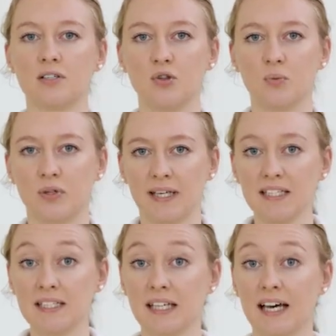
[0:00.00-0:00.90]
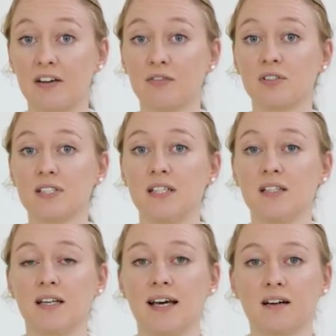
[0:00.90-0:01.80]
die Übung jetzt greifen Sie in
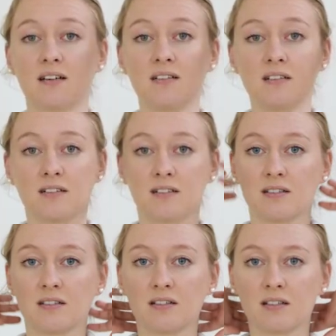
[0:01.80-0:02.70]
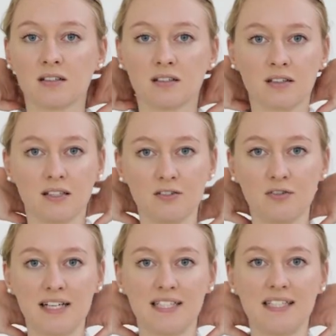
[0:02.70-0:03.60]
den Nacken. Ja,
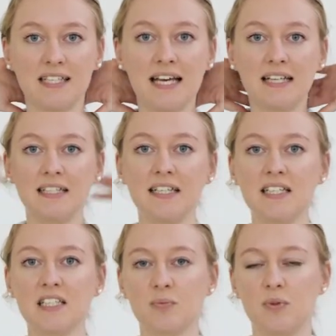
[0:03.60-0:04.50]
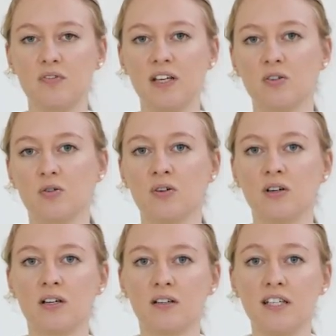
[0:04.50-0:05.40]
falls Sie diese Bewegung
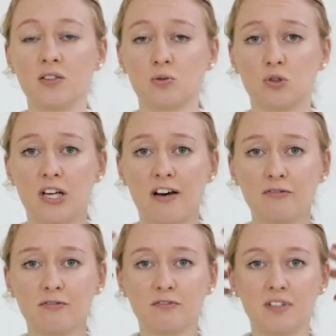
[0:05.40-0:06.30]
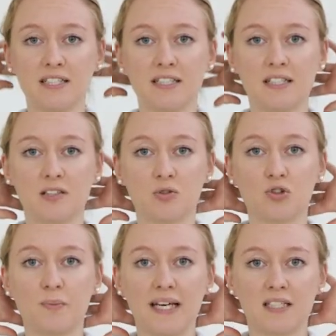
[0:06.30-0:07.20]
nicht gut schaffen, falls es da zu
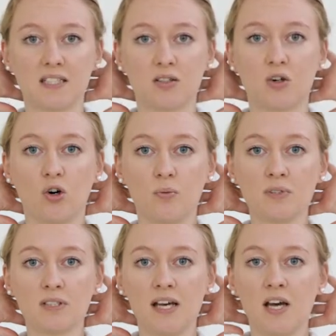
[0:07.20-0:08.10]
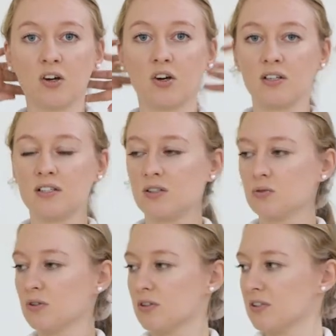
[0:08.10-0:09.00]
Schmerzen kommt, können Sie
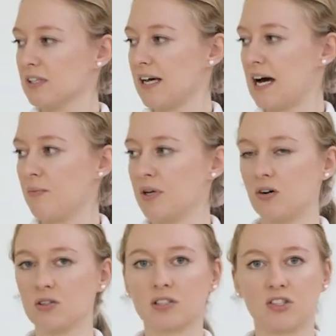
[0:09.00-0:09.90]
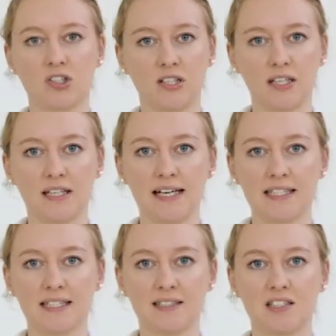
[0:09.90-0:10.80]
ruhig auch Ihre Arme ausgestreckt
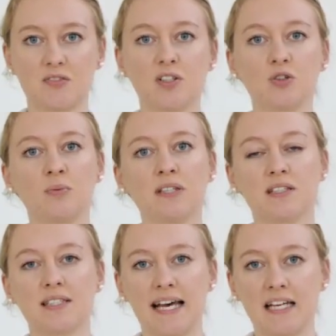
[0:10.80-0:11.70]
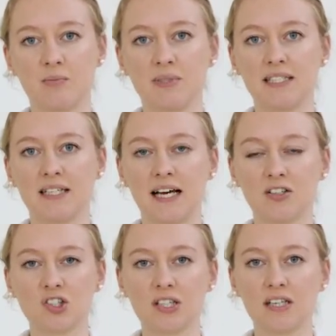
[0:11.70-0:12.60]
lassen. Das wird nur mit der Zeit ein bisschen
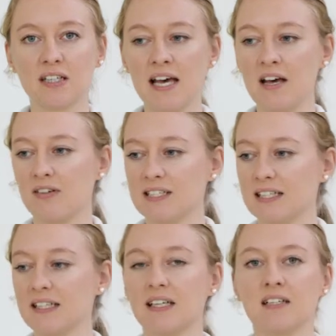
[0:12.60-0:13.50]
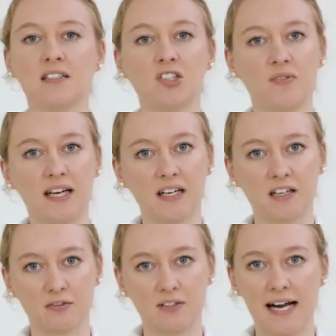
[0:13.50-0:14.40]
anstrengend, weil Sie gegen die
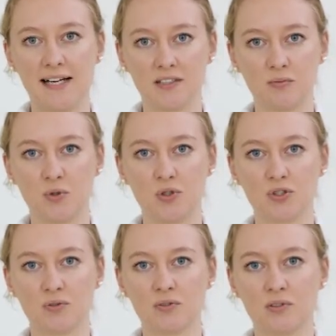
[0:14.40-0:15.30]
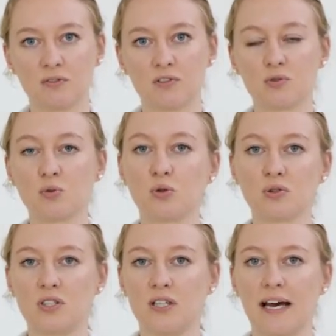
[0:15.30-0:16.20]
Schwerkraft halten müssen. Versuchen
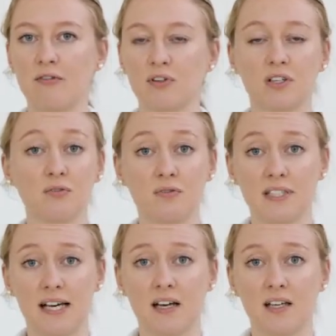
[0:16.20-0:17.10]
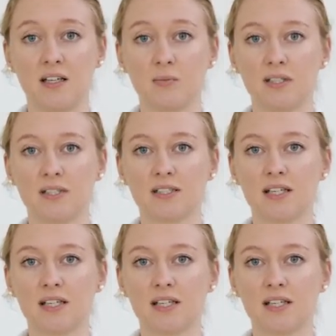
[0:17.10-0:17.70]
Sie einfach, wie es angenehmer ist.